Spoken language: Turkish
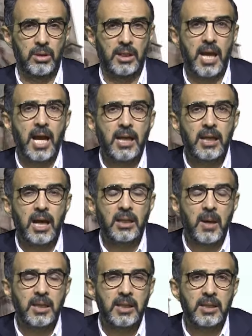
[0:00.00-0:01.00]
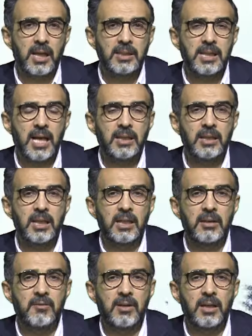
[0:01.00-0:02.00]
Yani Almanya'dan
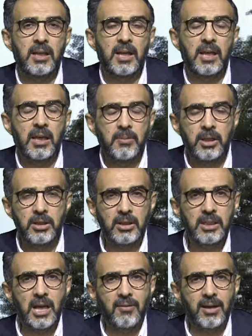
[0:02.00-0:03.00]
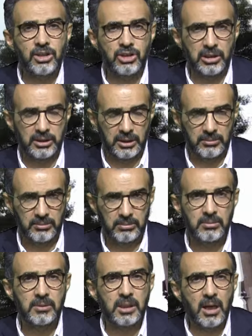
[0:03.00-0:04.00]
kendilerine verilen emir yavaşlatın,
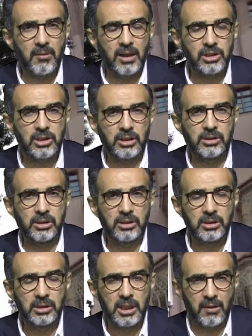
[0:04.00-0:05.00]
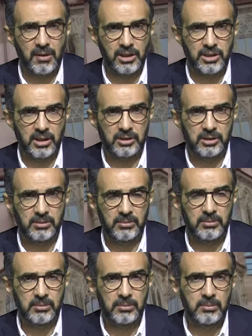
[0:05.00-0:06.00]
yavaşlatın, yavaşlatın.
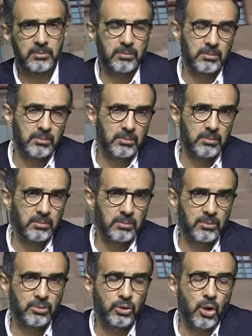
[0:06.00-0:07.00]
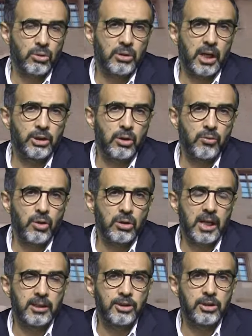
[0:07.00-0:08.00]
Yok randevu yok
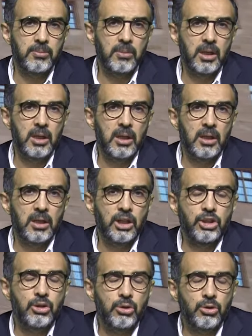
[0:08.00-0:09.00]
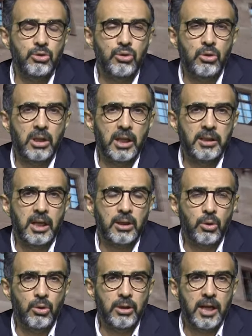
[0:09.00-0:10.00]
kardeşim. İşi gücü olanlar,
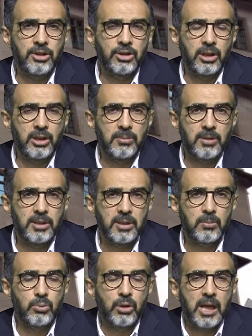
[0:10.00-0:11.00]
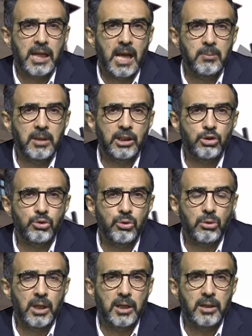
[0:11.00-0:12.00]
öğrencilerimiz buraya gelmek
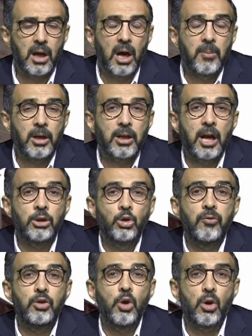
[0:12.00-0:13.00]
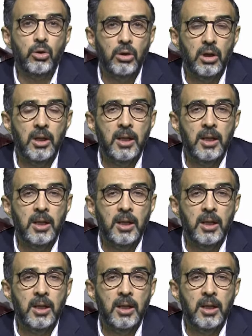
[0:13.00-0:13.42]
istiyorlar ama randevu yok.